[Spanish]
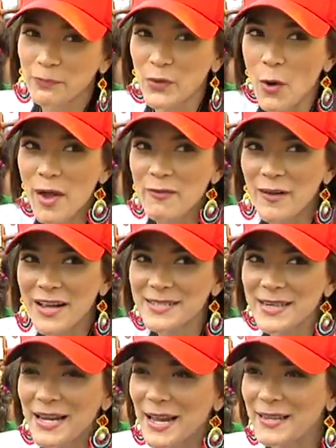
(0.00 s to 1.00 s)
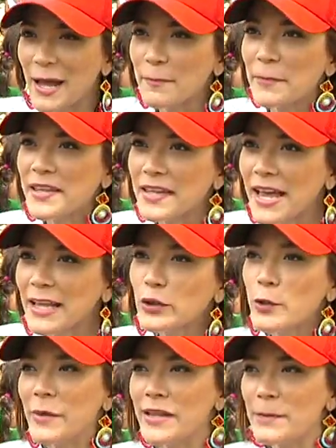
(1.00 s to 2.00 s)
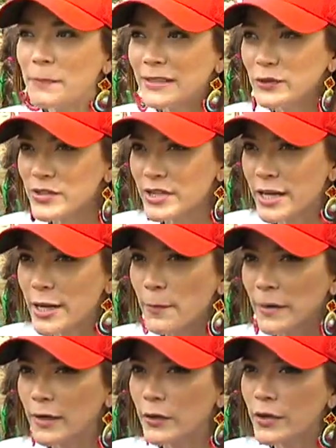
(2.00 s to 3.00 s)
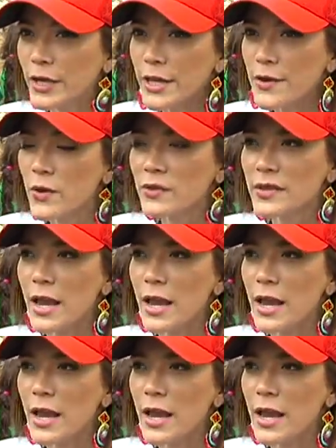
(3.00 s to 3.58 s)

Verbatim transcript: no es fácil andar pidiendo y pedir patrocinio para los niños.